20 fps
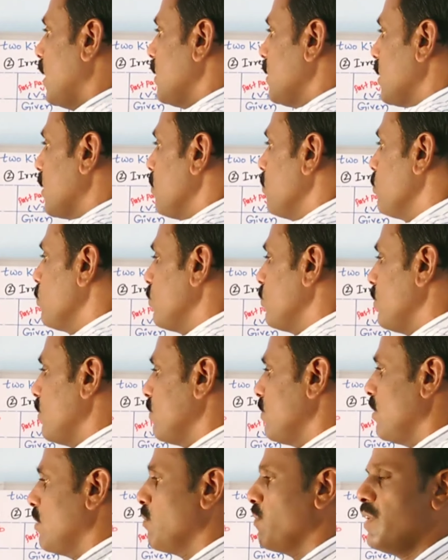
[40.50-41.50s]
అంతకుముందు
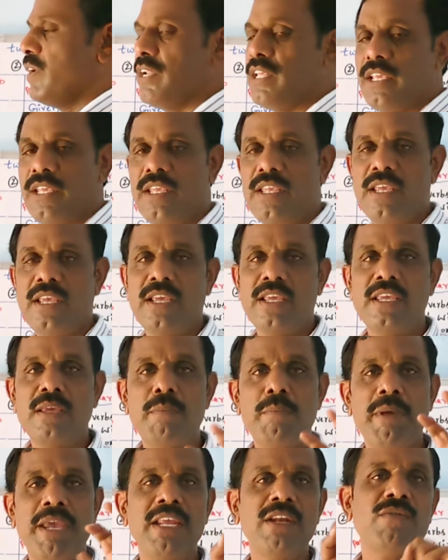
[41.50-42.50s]
చేసినటువంటి ఈ
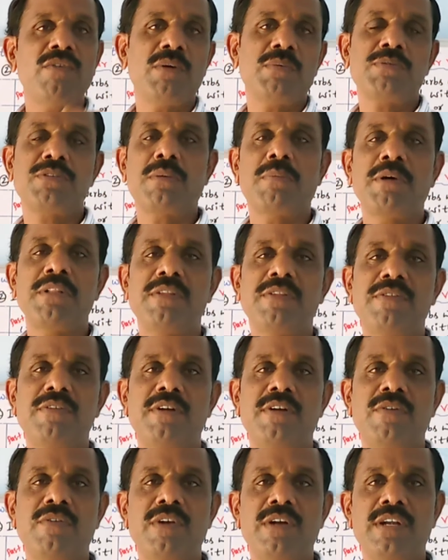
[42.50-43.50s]
మెయిన్ వర్క్
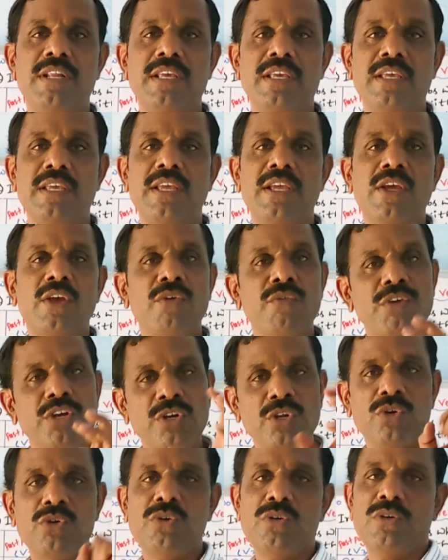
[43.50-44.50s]
సంబంధించినటువంటి
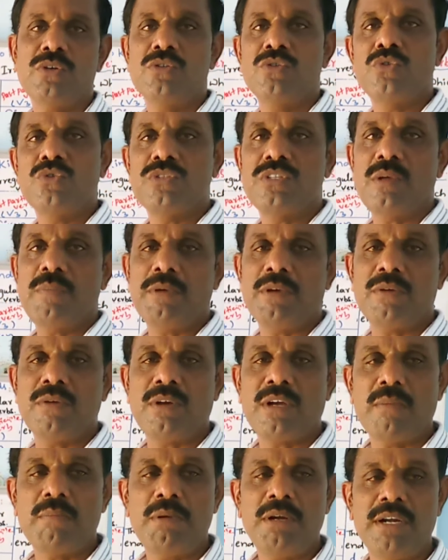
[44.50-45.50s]
వీడియో చూస్తే మీకు
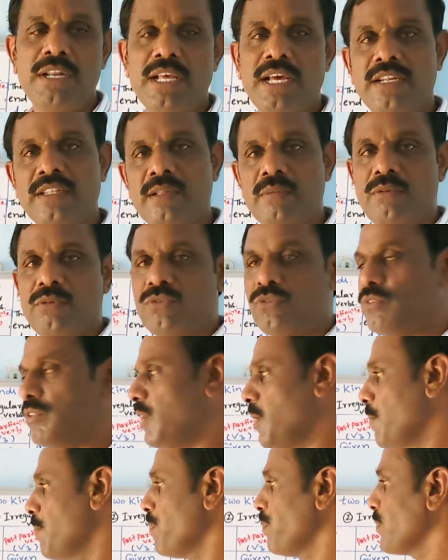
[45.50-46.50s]
కంప్లీట్గా
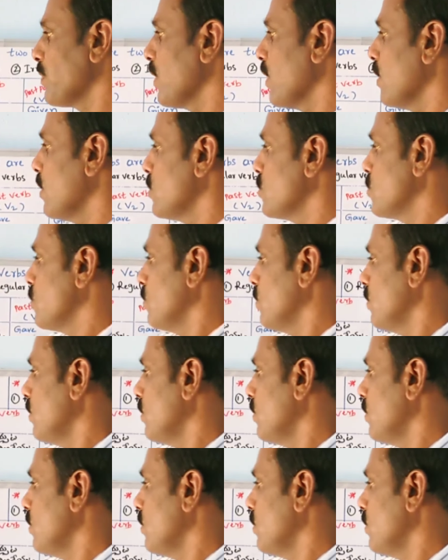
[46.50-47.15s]
అర్థమవుతుంది సో